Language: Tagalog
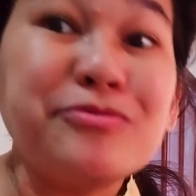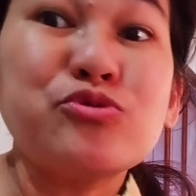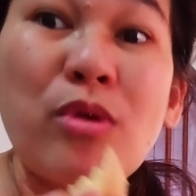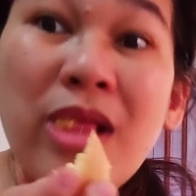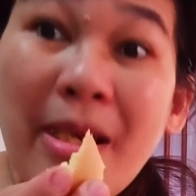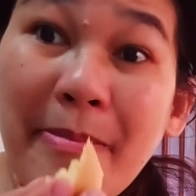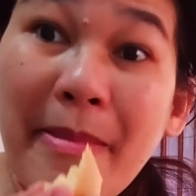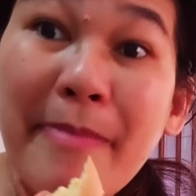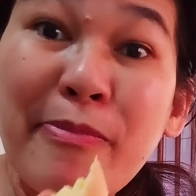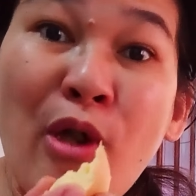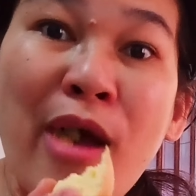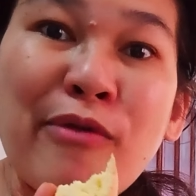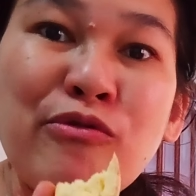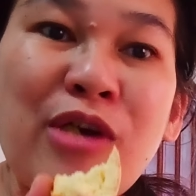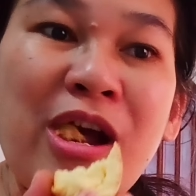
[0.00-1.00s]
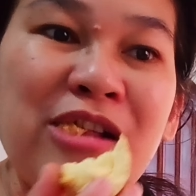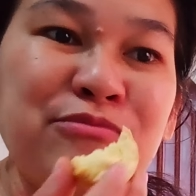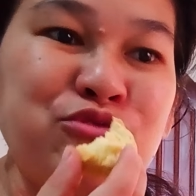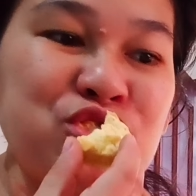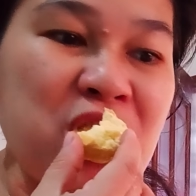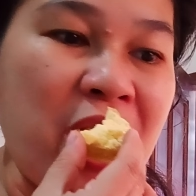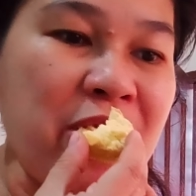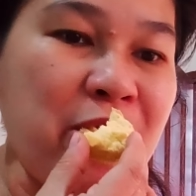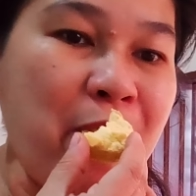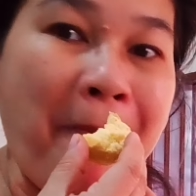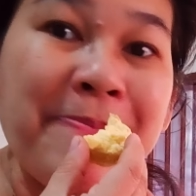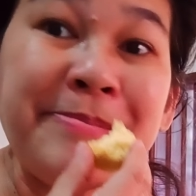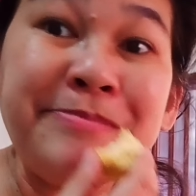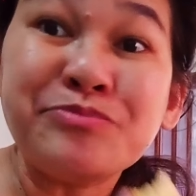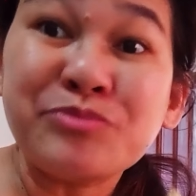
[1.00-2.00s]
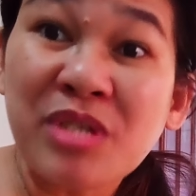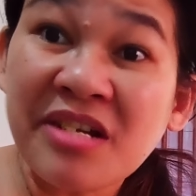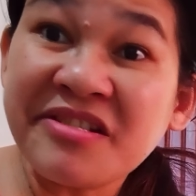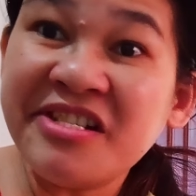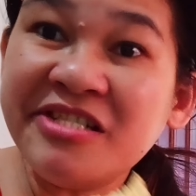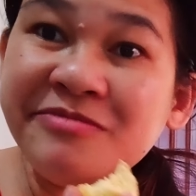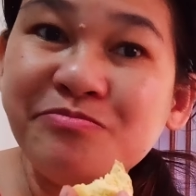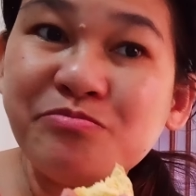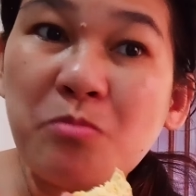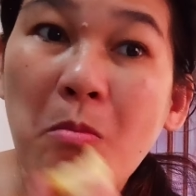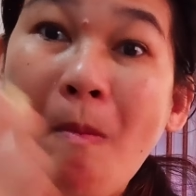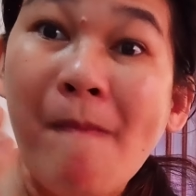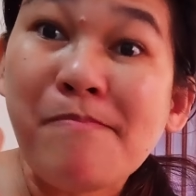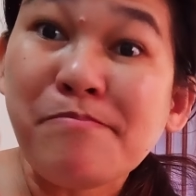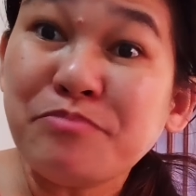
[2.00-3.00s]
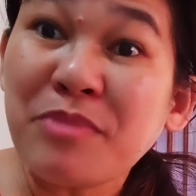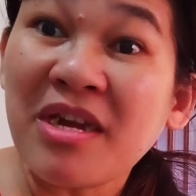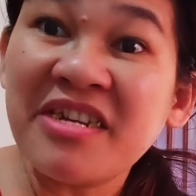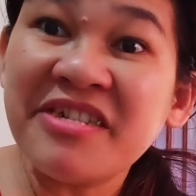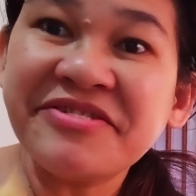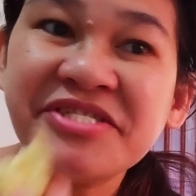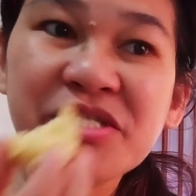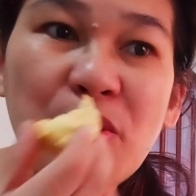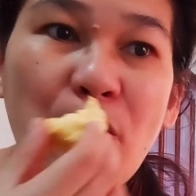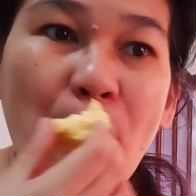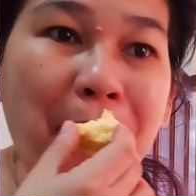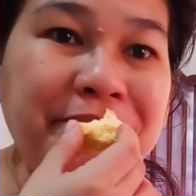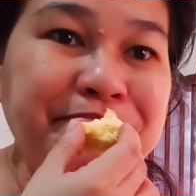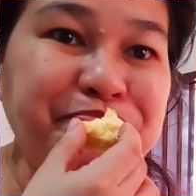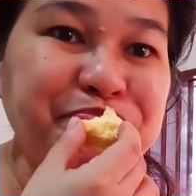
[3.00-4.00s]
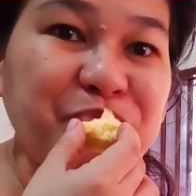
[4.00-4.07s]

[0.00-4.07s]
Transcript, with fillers: Wala pa po akong almusal. Kasi, pag-dating ko,